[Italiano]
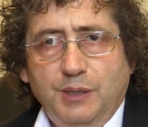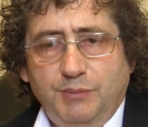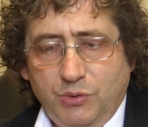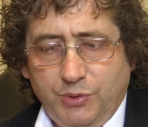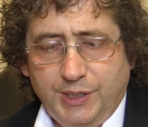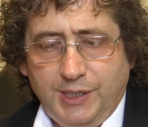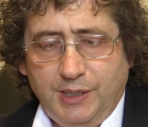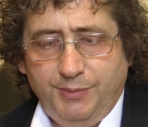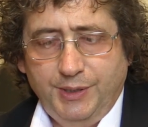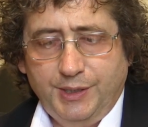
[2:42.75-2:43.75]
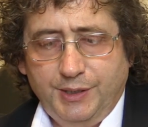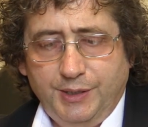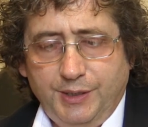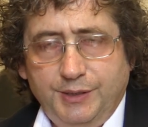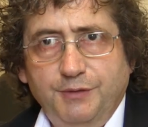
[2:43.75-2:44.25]
mi querela per
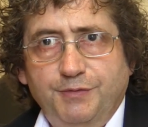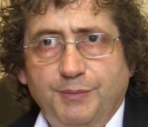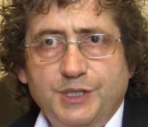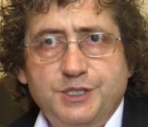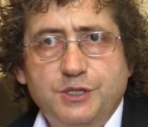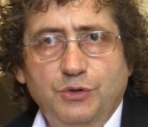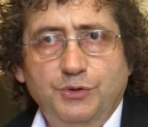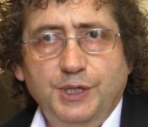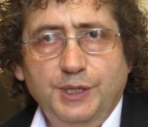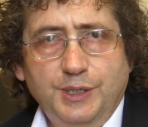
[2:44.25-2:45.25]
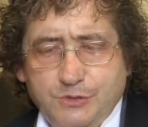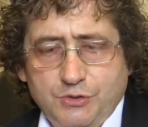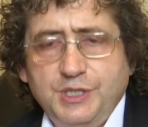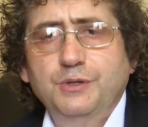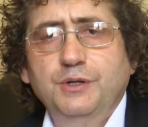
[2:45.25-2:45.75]
eh, diffamazione, sono
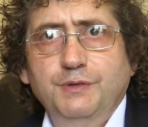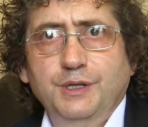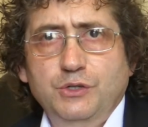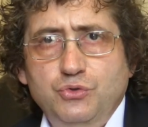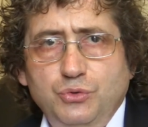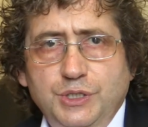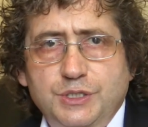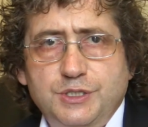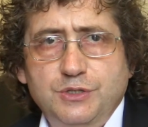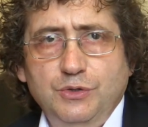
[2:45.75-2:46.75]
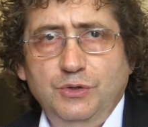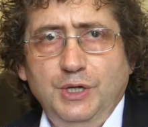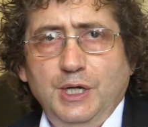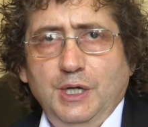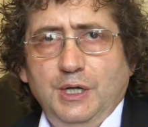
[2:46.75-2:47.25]
stato rinviato a giudizio
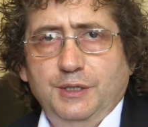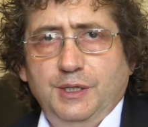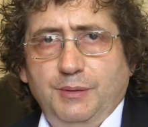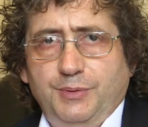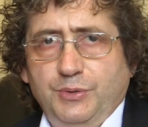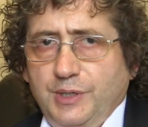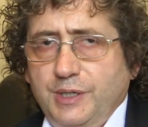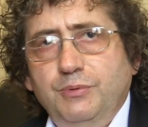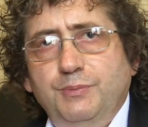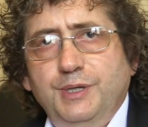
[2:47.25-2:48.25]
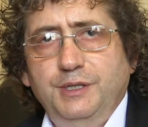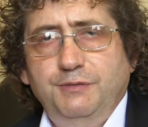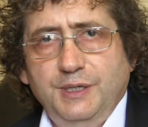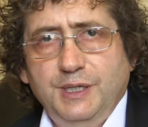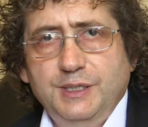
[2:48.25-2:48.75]
dalla Procura della Repubblica di
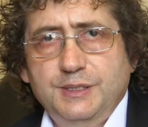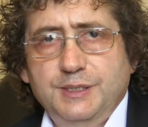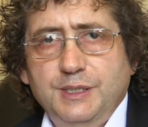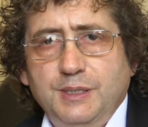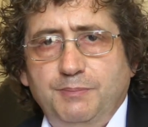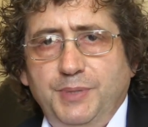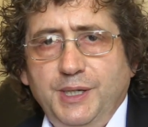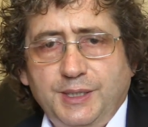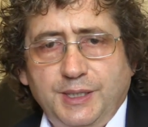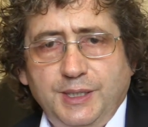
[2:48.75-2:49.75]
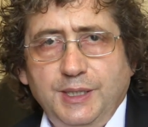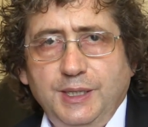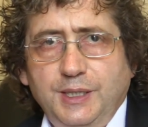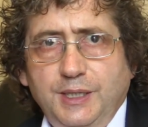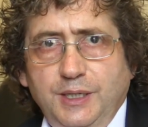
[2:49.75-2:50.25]
Firenze perché
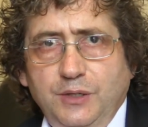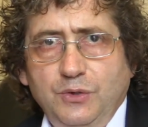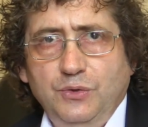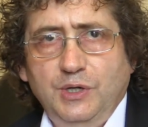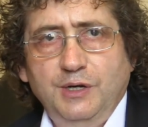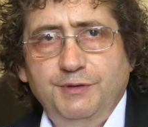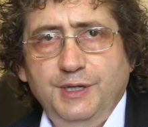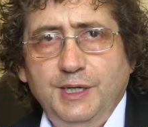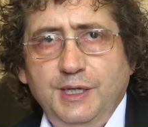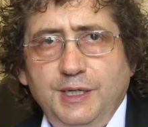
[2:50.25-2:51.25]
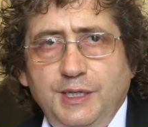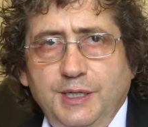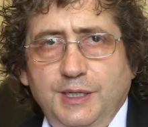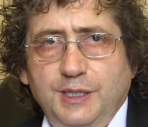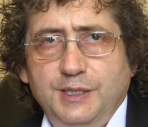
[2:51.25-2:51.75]
io
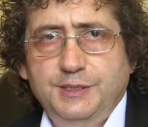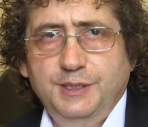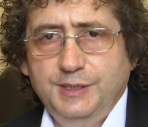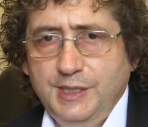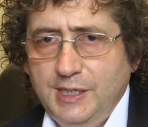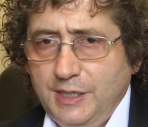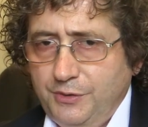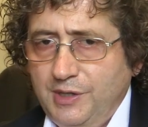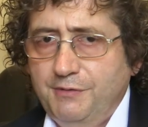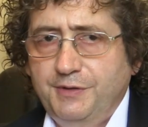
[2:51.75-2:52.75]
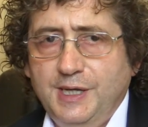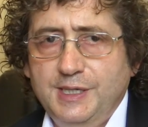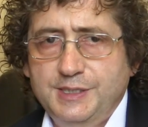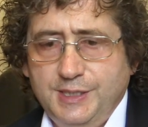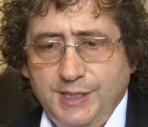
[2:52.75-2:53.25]
avrei esternato la
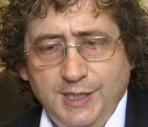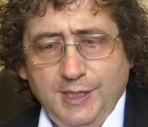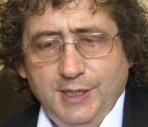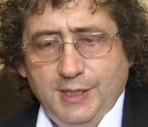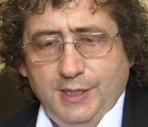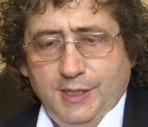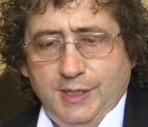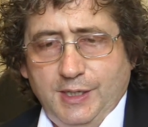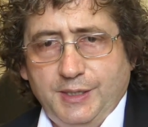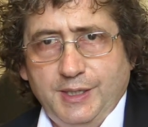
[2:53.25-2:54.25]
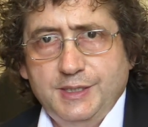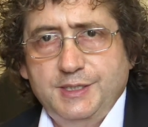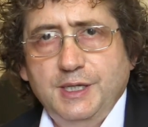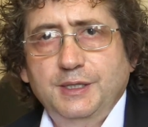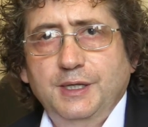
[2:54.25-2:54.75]
frase eh,
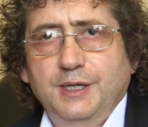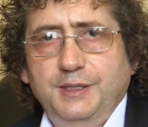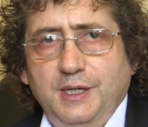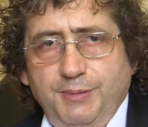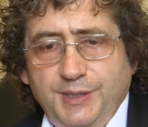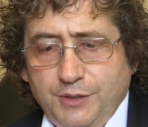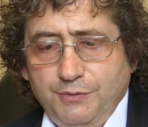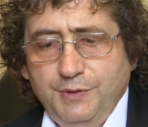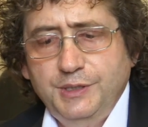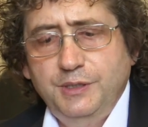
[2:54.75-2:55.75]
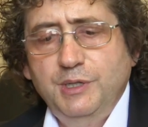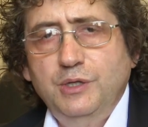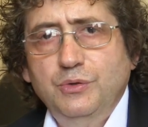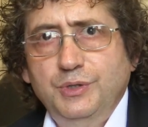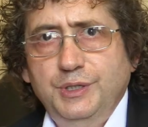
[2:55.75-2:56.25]
Renzi ha dilapidato 20
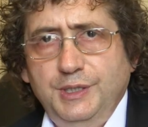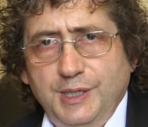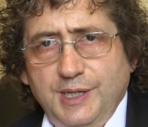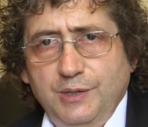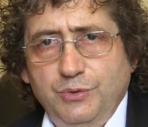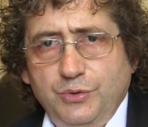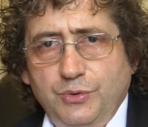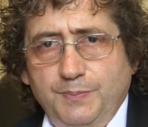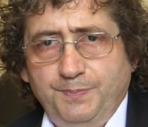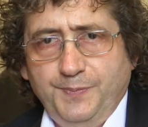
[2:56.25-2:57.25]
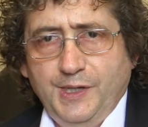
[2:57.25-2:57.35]
milioni di euro